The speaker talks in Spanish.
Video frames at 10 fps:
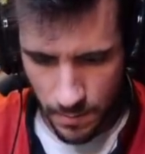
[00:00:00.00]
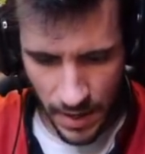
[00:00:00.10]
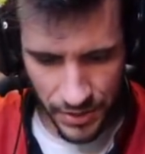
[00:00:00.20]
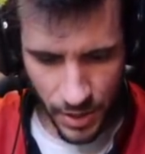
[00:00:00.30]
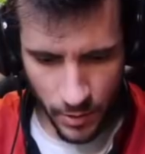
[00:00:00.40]

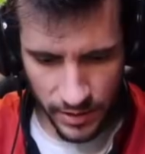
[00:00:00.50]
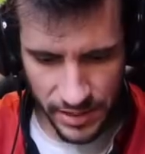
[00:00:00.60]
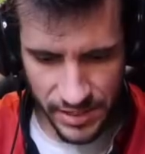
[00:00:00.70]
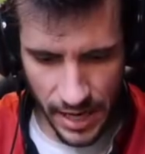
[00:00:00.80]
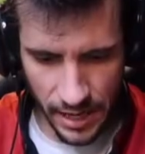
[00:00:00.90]
Vale,
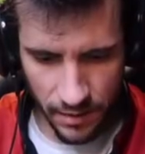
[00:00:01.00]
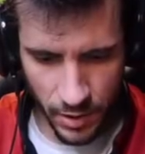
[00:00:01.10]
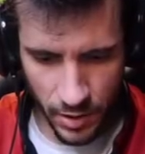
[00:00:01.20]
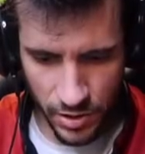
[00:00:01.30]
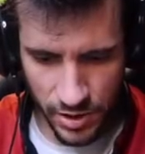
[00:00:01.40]
56.
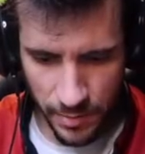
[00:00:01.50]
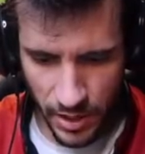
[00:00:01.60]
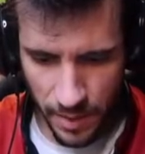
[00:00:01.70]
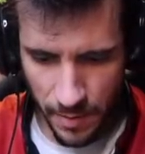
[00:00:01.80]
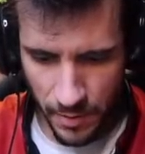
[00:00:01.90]
Bueno, no sé por
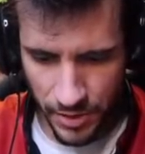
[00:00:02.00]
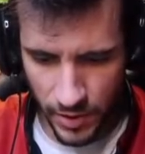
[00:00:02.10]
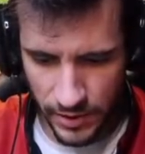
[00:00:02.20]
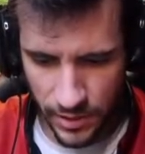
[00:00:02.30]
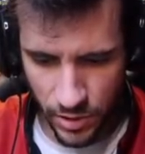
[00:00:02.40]
qué me
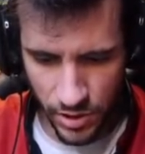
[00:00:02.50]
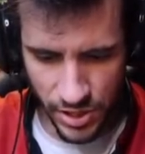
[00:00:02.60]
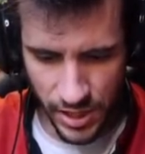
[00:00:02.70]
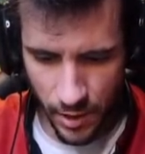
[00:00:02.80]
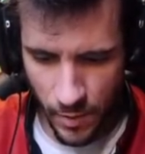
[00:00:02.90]
emociona tanto,
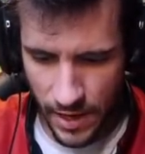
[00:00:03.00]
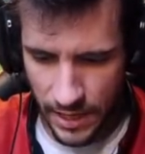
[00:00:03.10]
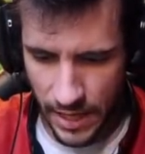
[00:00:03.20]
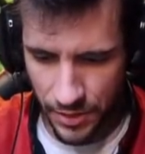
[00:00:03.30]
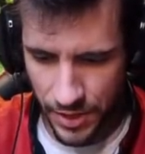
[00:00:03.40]
si da igual
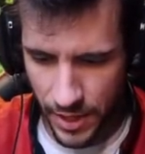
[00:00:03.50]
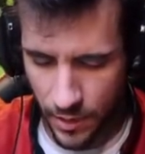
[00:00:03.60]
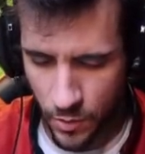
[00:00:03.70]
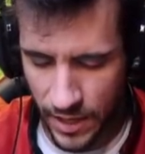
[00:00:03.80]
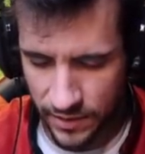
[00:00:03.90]
aquí
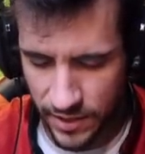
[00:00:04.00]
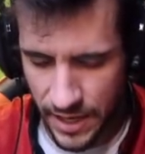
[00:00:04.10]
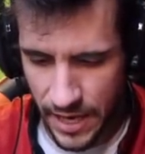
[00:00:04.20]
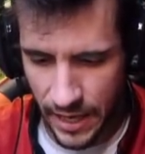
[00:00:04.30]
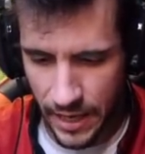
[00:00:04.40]
hacer una
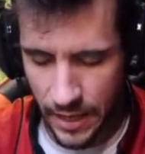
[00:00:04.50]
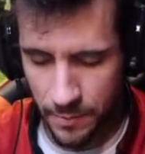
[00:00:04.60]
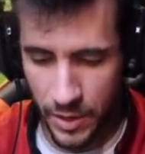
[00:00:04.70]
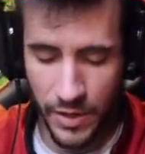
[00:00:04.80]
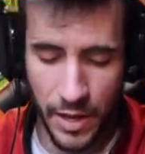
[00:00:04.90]
estrella, que
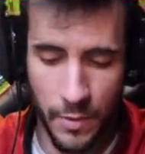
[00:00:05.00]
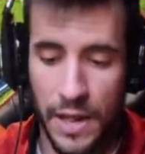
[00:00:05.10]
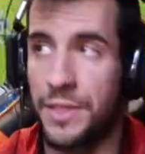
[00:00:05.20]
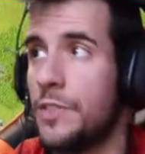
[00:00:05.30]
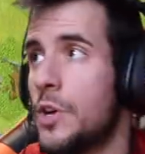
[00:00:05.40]
bueno, da igual
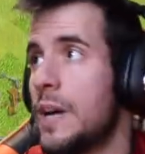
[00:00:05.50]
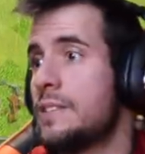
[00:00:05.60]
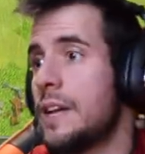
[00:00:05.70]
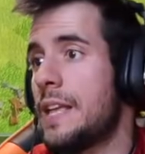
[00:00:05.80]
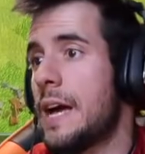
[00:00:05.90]
hacer dos
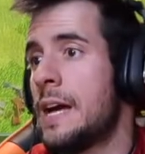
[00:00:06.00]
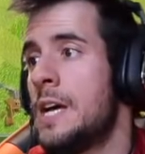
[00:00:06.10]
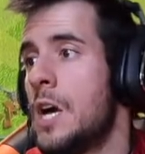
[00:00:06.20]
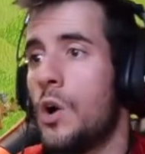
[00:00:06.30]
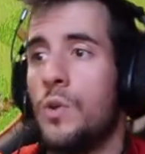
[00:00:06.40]
estrellas
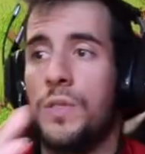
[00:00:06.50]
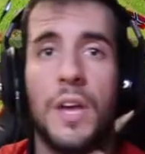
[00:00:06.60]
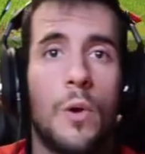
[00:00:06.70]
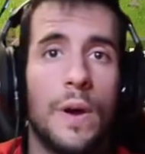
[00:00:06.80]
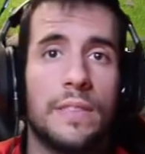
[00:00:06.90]
con un
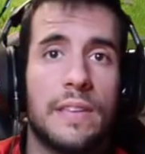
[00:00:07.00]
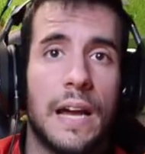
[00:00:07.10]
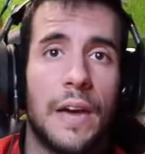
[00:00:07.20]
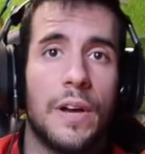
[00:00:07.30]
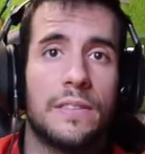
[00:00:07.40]

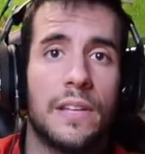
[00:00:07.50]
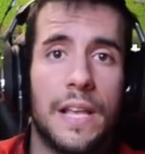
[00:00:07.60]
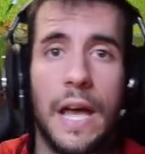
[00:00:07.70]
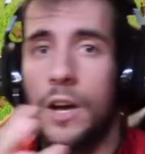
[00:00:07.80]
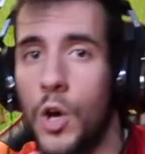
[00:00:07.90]
50 que dos
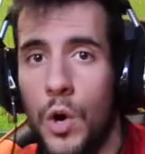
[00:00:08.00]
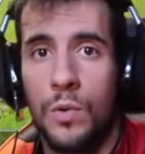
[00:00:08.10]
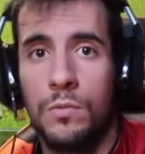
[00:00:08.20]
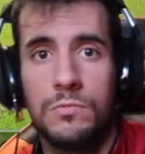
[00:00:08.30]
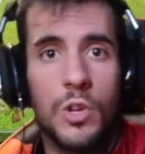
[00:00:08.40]
estrellas con
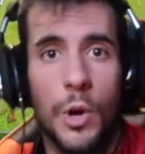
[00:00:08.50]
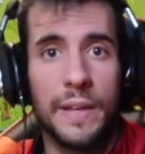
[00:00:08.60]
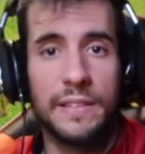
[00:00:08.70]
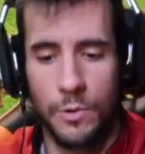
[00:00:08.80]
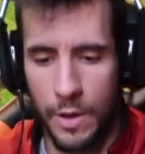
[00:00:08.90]
un
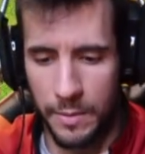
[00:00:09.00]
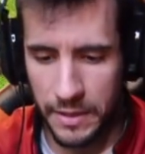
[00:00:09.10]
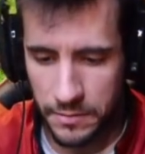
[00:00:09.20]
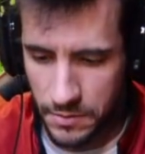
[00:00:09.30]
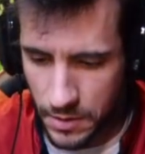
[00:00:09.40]

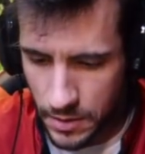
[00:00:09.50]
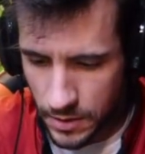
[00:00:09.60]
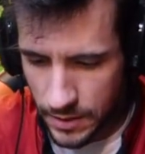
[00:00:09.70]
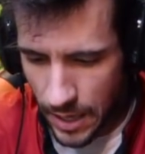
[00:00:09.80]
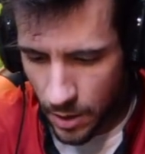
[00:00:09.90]
99.
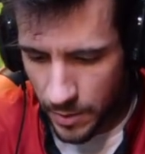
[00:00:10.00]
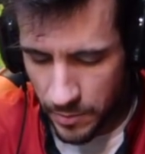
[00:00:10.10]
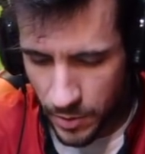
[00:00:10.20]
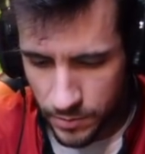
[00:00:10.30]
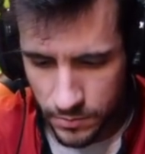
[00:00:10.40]
Da lo
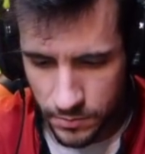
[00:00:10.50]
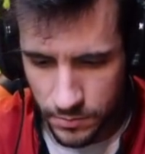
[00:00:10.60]
mismo.